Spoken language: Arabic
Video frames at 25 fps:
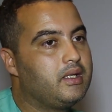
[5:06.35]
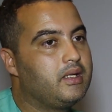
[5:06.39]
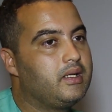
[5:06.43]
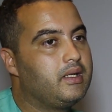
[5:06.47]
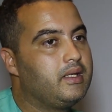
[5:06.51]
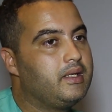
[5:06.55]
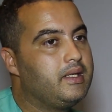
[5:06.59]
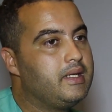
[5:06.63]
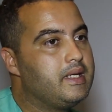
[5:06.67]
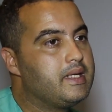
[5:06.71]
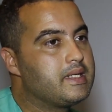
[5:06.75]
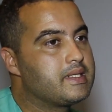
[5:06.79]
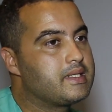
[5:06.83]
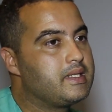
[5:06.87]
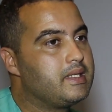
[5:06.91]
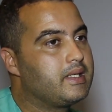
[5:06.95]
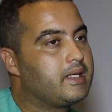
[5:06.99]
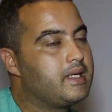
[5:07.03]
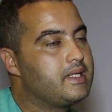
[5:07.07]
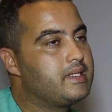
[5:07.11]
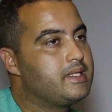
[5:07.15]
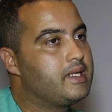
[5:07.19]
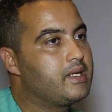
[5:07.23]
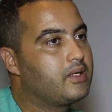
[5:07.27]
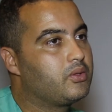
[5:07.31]
للناس اللي
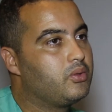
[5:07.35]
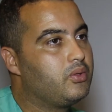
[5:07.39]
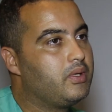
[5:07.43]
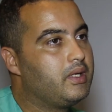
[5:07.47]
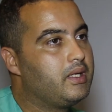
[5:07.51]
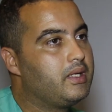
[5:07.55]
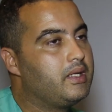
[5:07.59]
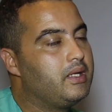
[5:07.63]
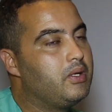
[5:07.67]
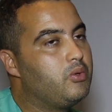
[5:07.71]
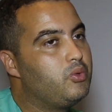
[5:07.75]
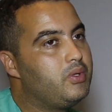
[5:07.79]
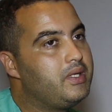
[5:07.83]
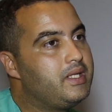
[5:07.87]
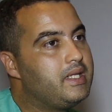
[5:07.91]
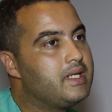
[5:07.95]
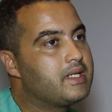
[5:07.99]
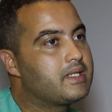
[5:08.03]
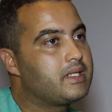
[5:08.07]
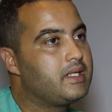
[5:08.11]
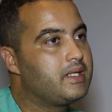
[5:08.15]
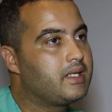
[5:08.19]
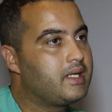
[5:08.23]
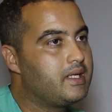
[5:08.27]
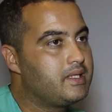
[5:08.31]
كيتعرضوا
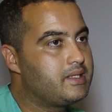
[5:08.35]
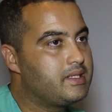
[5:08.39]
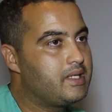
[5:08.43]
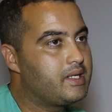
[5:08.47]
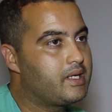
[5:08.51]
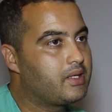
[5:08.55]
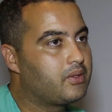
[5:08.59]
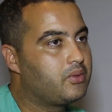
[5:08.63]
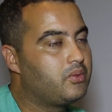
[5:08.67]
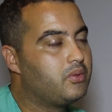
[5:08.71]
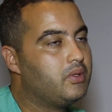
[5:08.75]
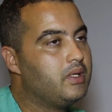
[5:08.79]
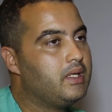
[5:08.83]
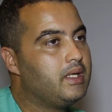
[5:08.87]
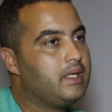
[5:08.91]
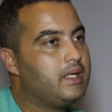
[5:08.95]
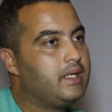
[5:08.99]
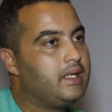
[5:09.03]
الوليدات اللي كيتعرضوا